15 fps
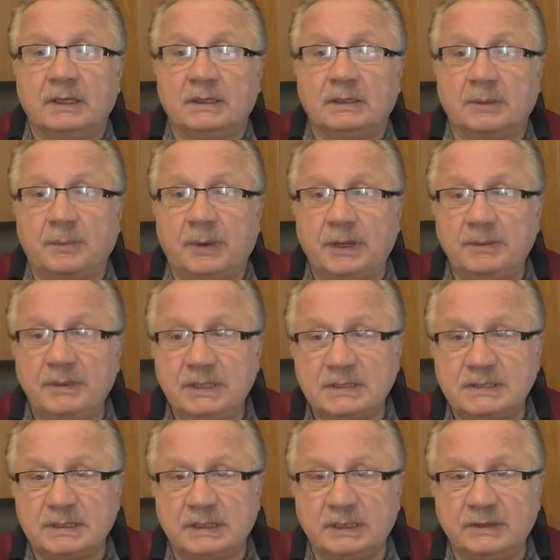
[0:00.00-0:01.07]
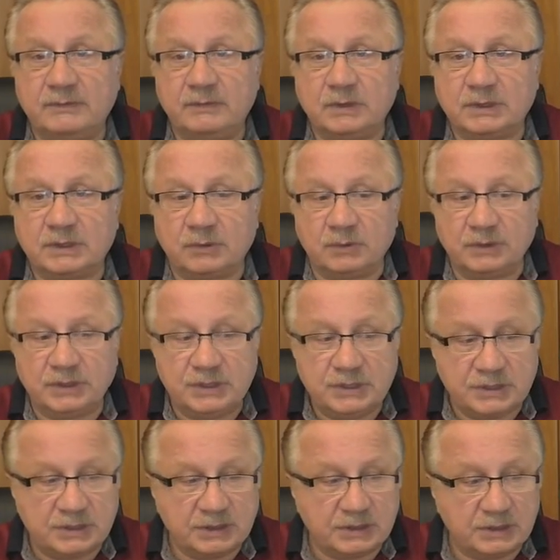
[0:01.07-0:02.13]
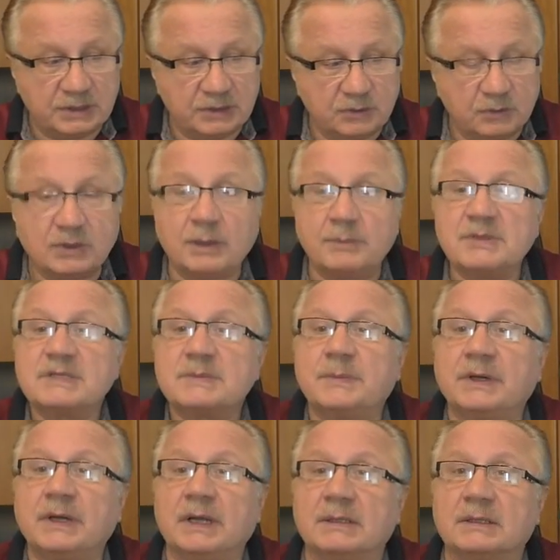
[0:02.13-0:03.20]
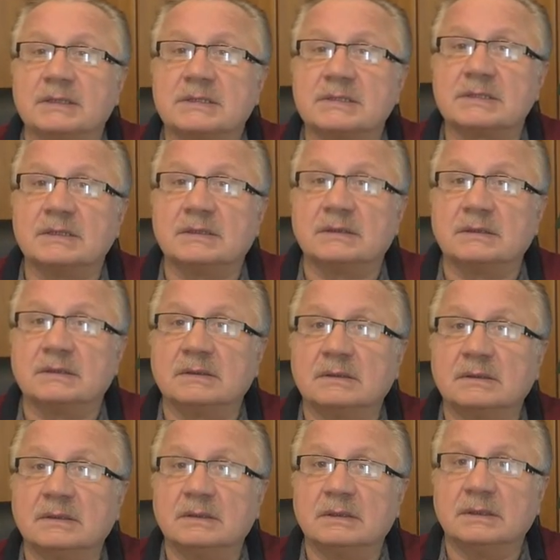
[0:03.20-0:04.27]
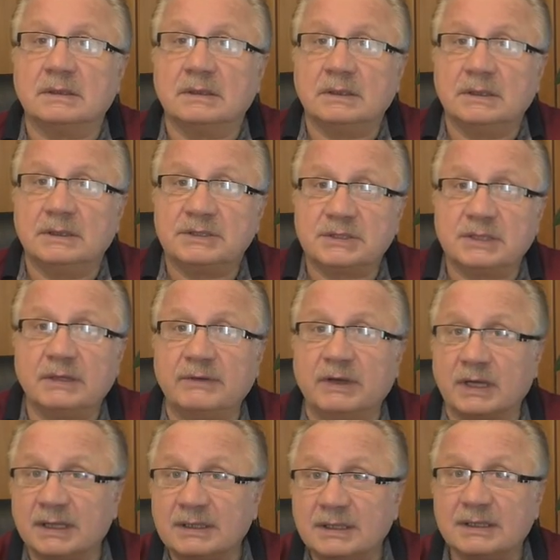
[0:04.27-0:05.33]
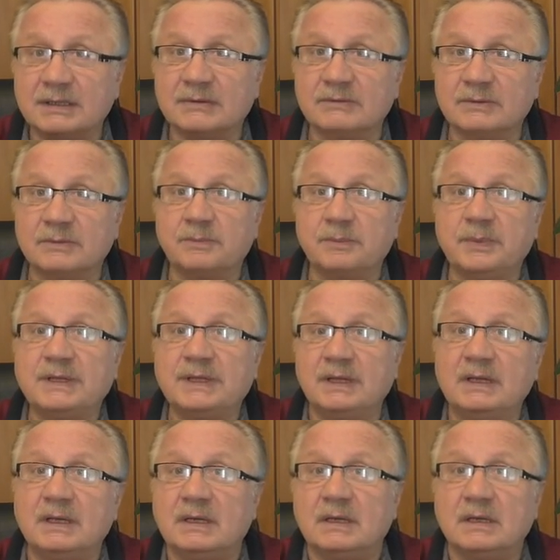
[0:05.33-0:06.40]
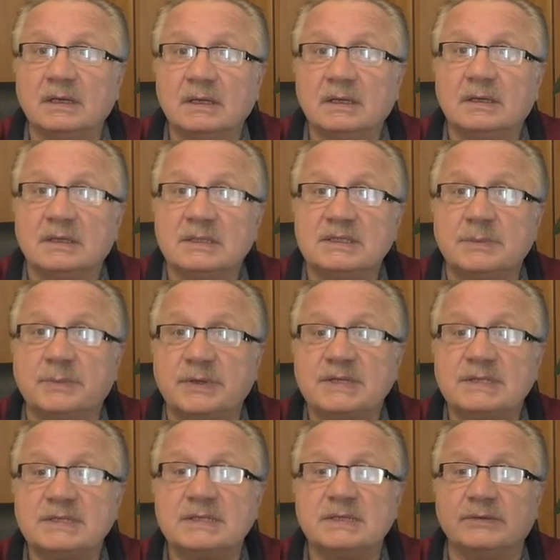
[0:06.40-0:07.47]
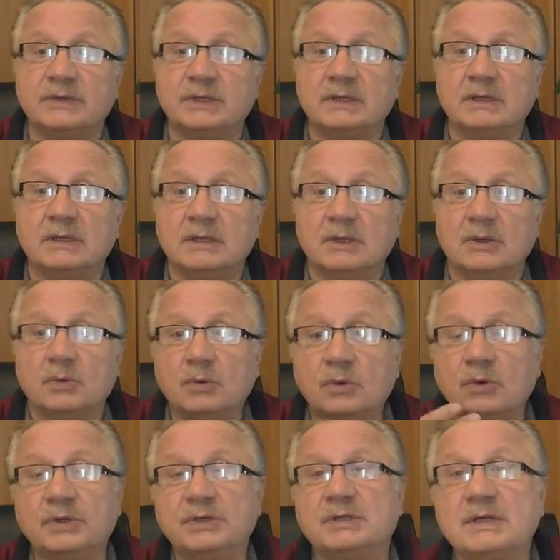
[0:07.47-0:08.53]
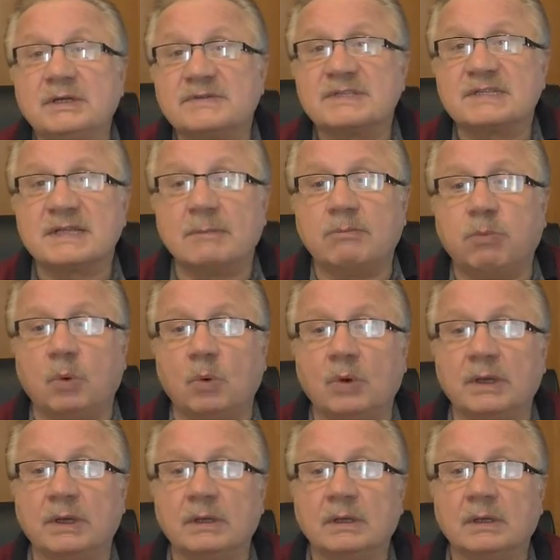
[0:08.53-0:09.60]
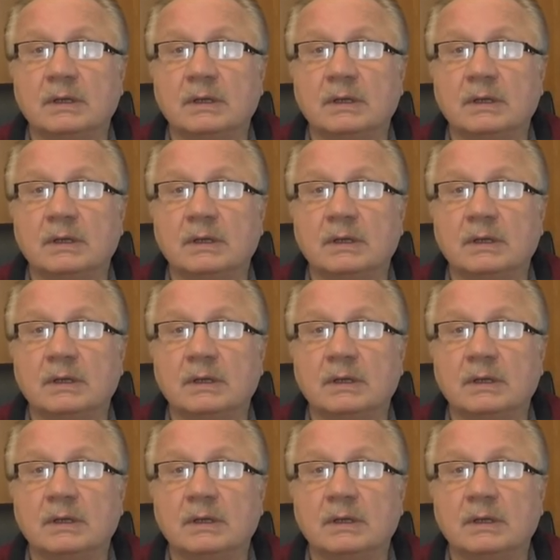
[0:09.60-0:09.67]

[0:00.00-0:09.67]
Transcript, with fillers: То поймите, и вот он ищет, куда бы спрятаться. Человек от этого петли депрессивной уходит или в запой –